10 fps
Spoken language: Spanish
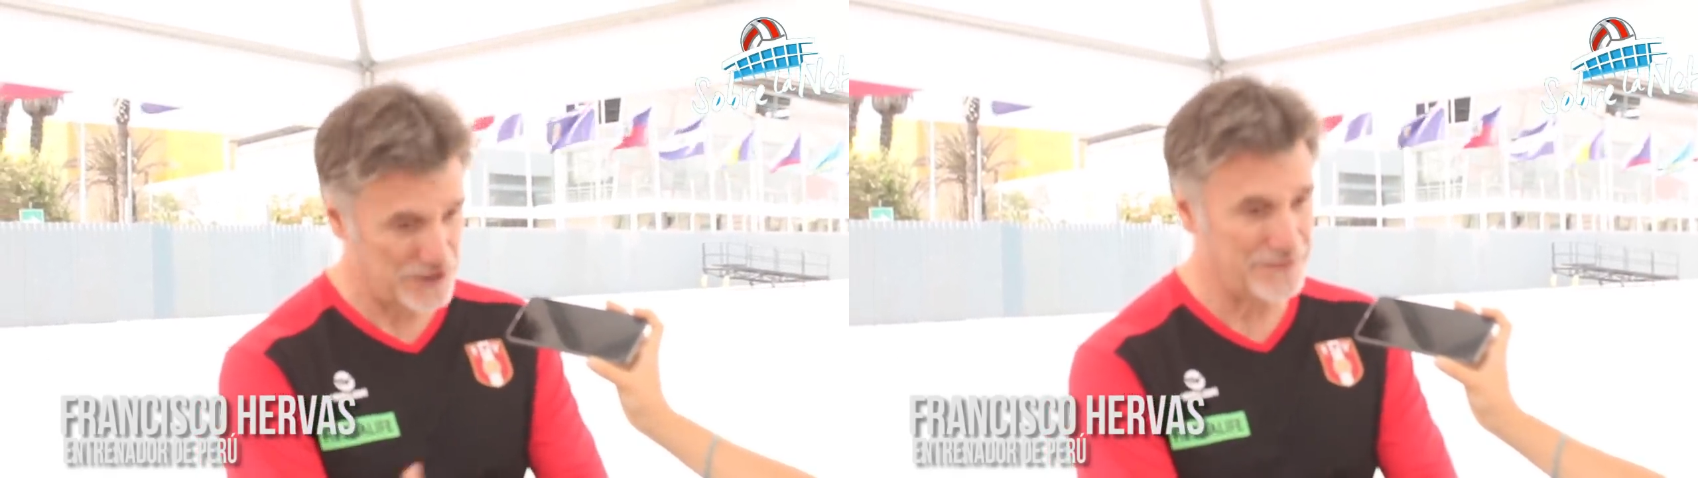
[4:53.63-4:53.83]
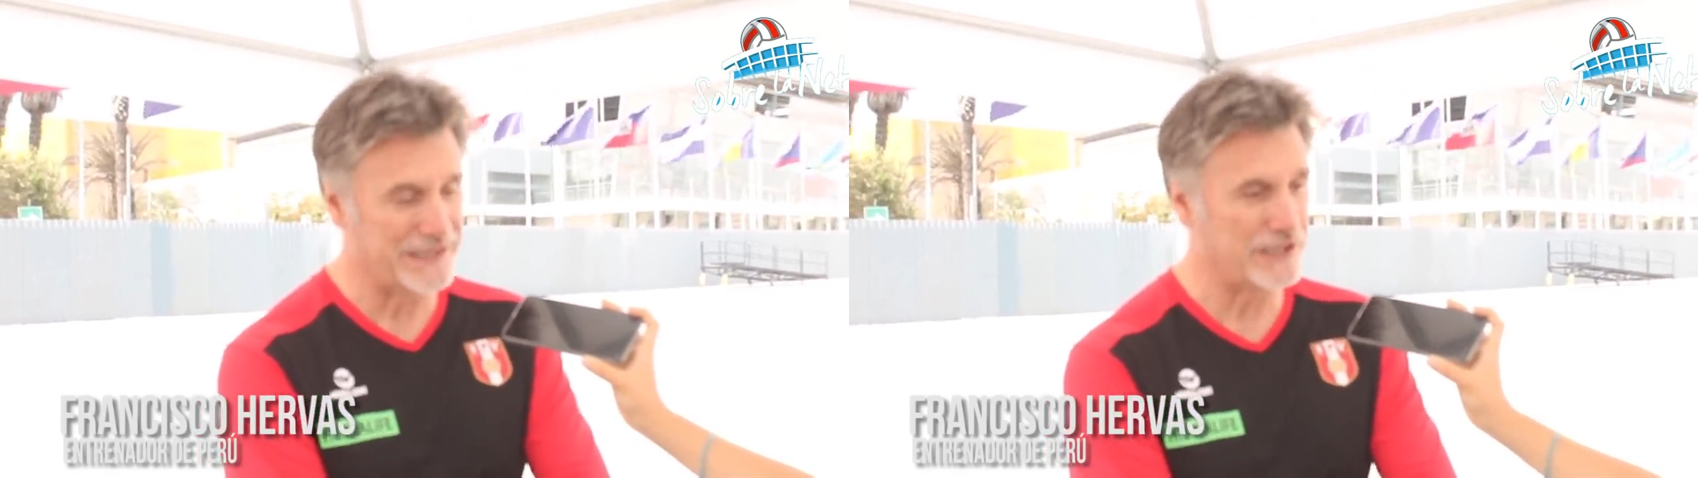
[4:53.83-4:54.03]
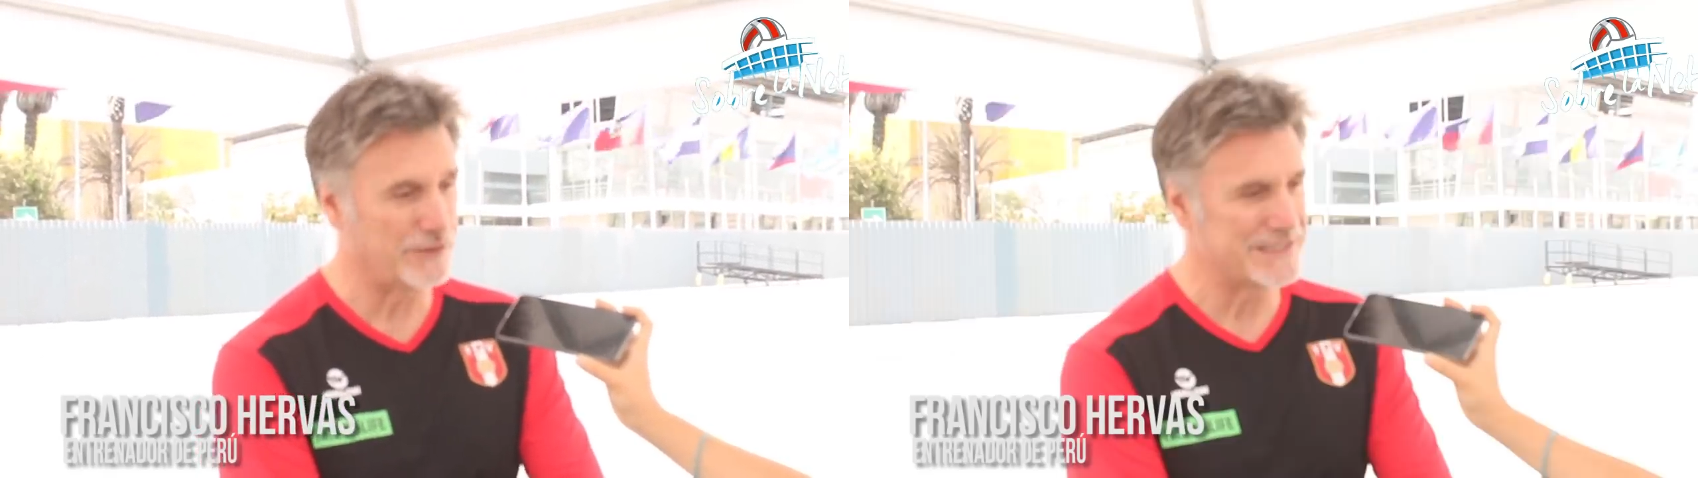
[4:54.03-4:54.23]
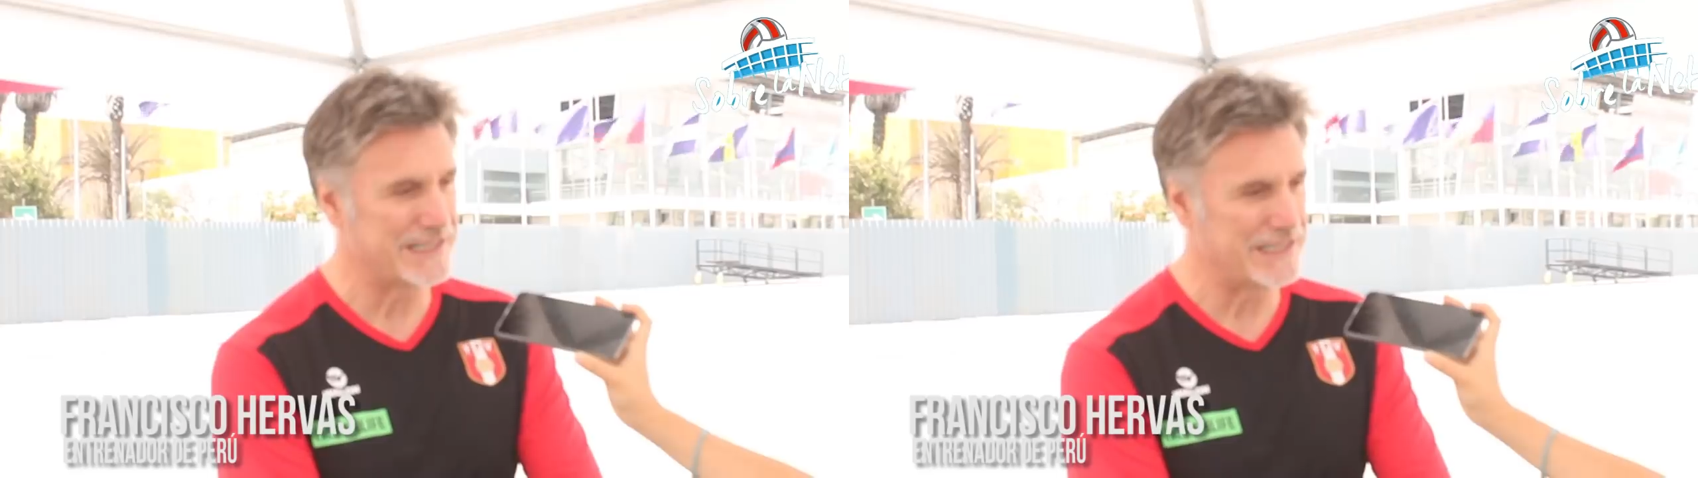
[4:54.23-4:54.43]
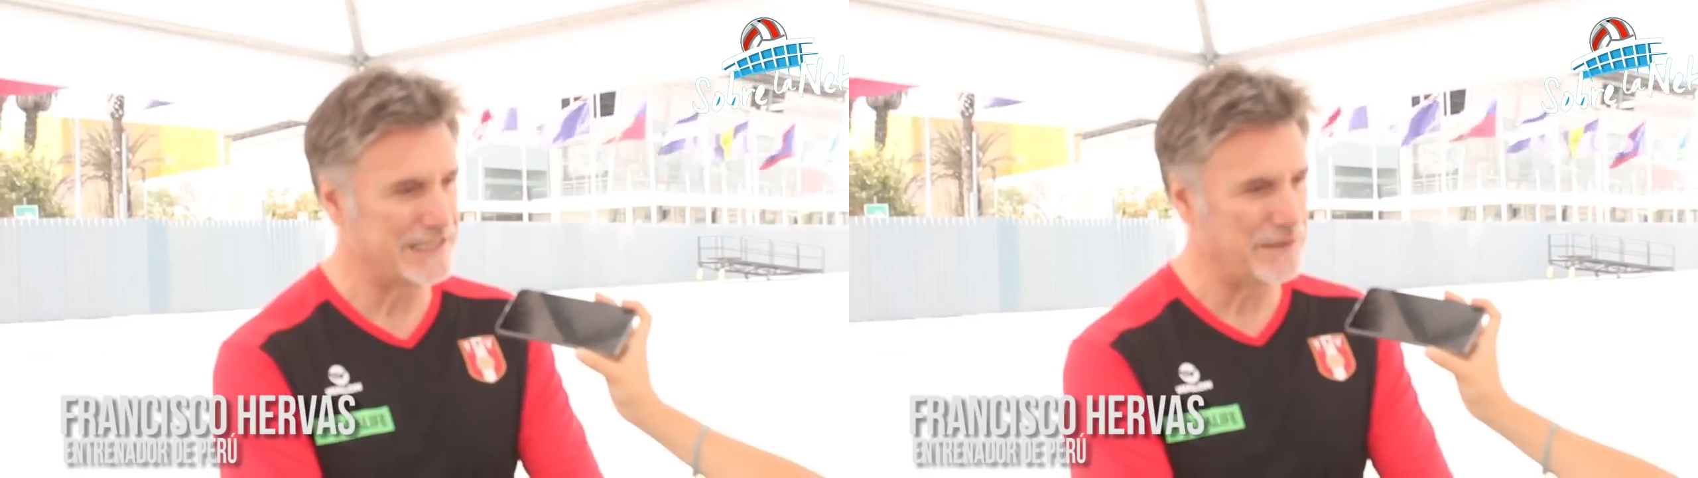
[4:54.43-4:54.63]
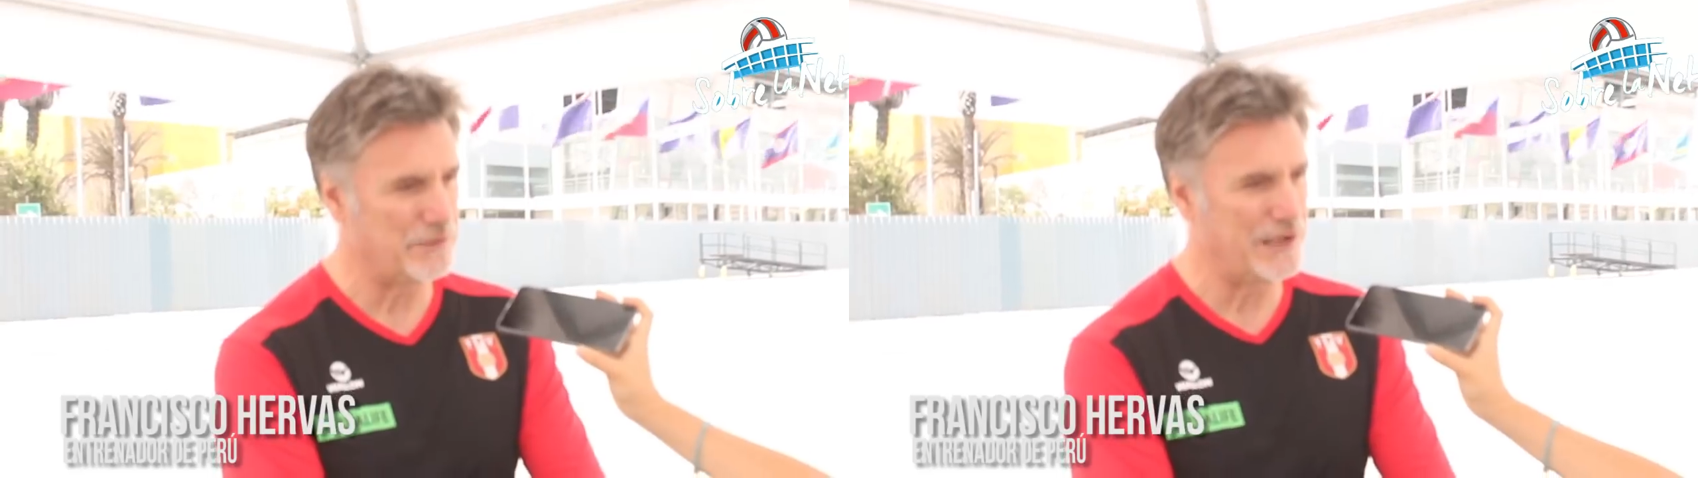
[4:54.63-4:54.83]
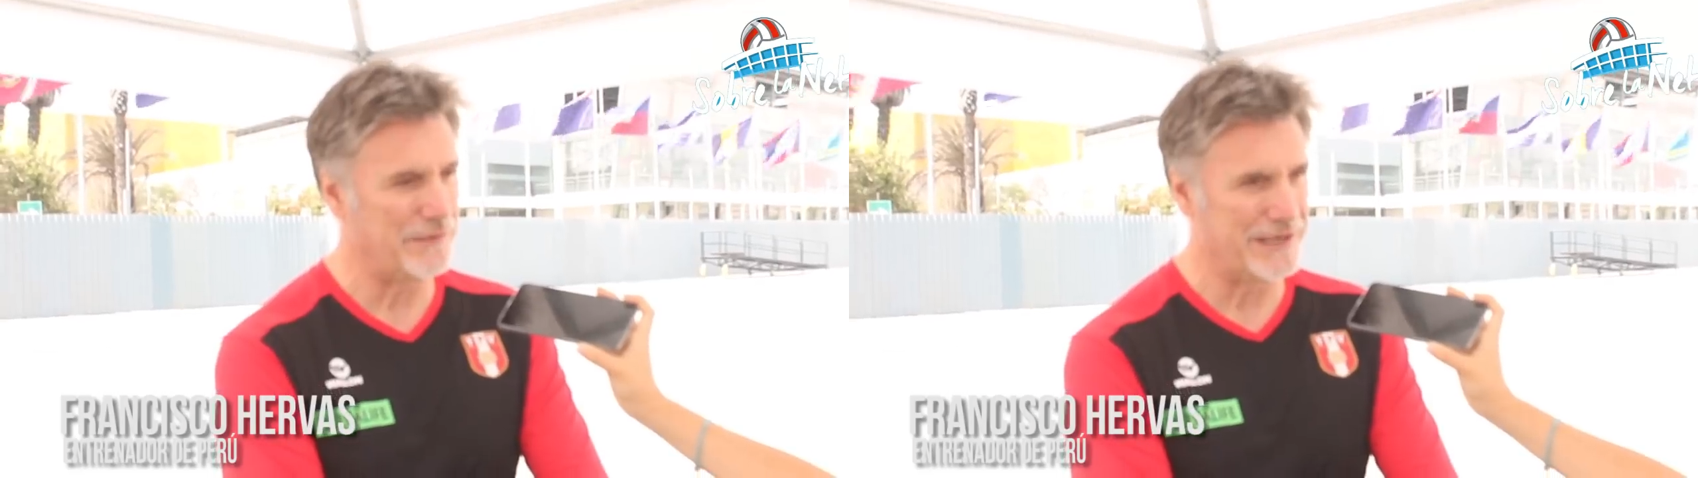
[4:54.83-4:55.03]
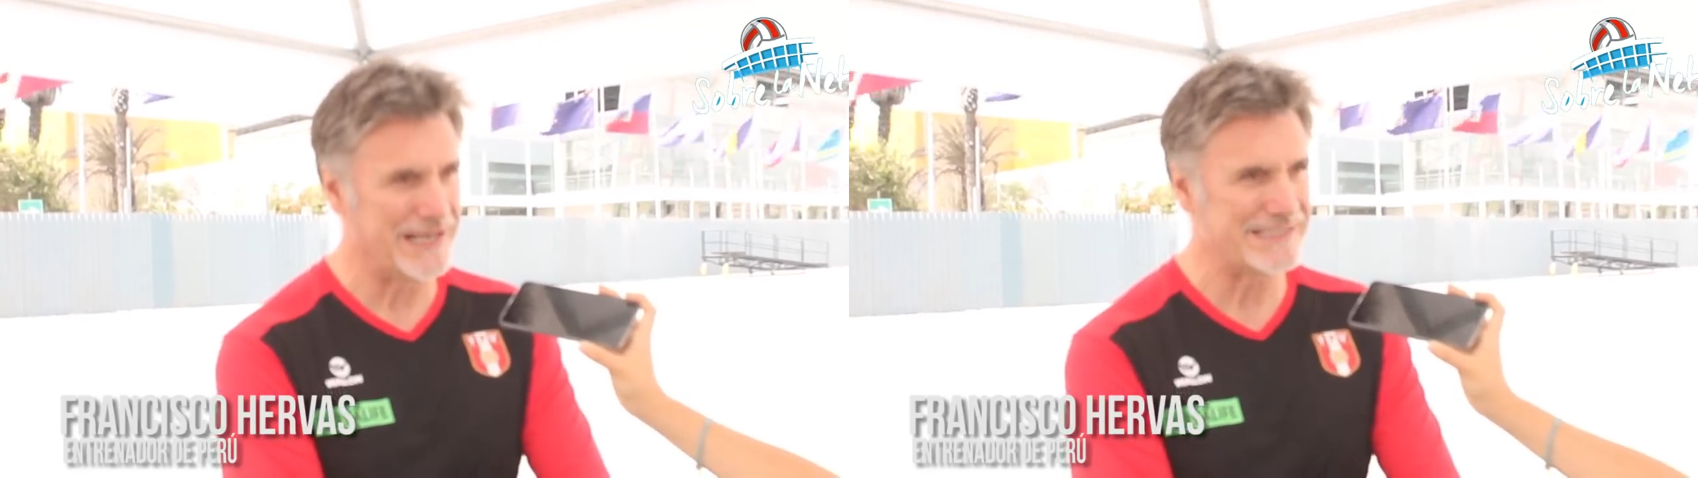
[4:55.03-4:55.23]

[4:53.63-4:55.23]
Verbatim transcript: estamos invirtiendo bastante tiempo y la